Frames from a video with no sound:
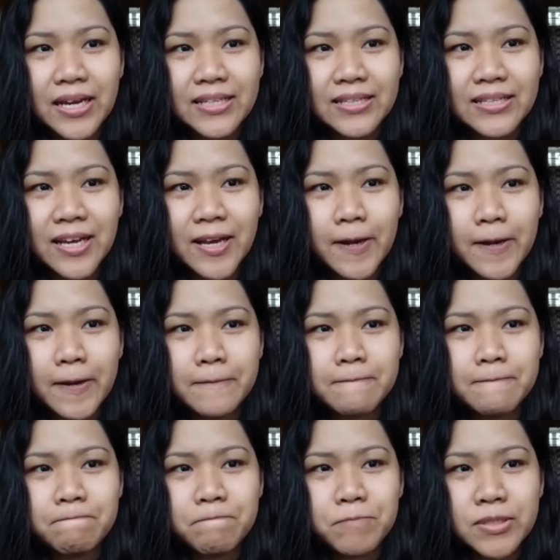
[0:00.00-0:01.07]
At
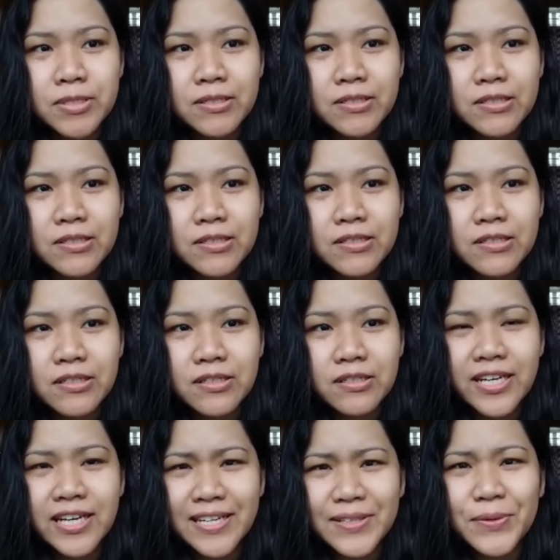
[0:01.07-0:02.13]
um,
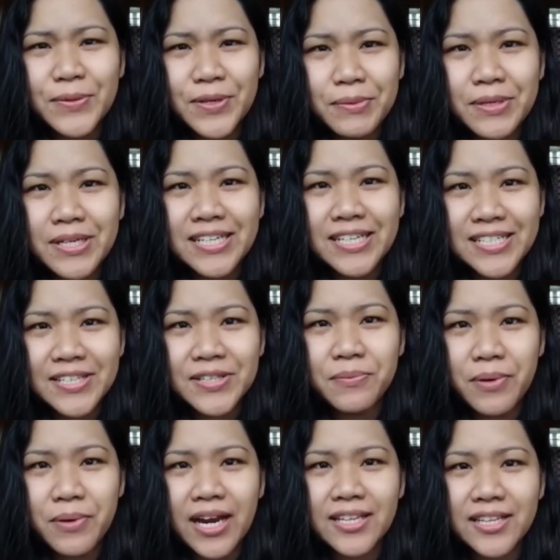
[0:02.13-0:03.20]
ganito naman kasi
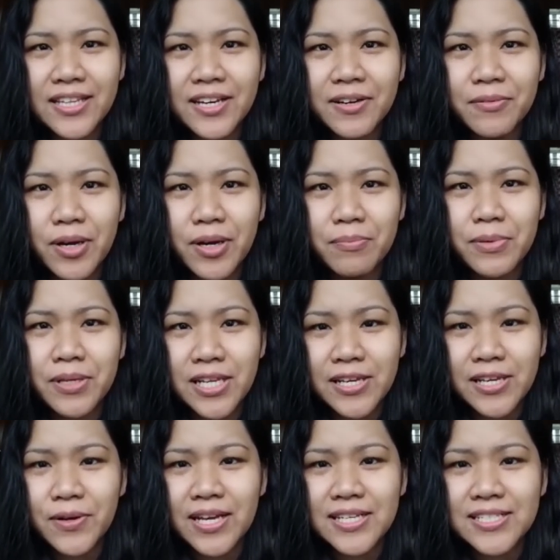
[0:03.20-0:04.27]
dumarating ang mga
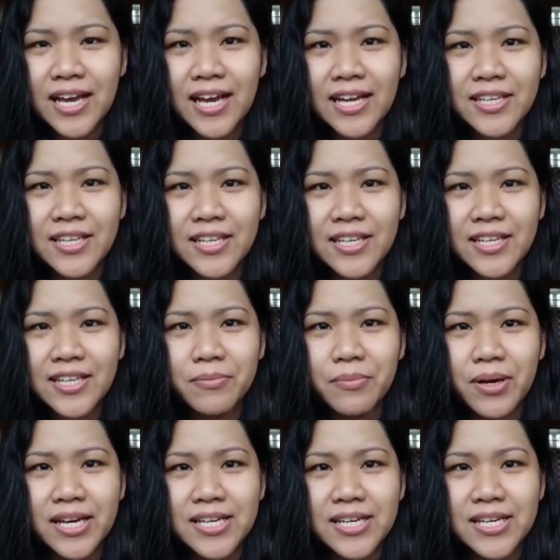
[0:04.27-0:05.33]
pelikula sa ating
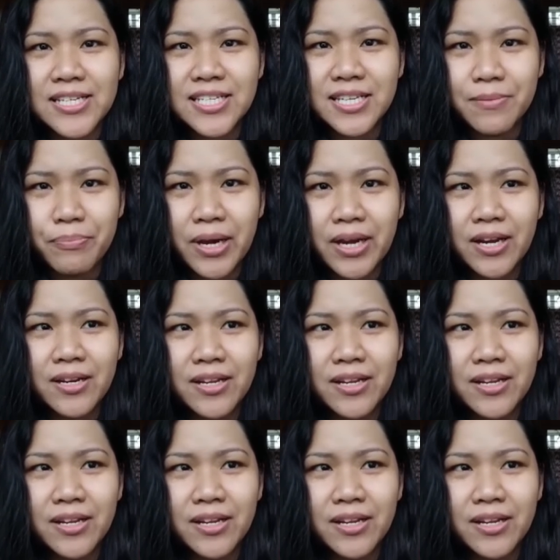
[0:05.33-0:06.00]
mga isipan.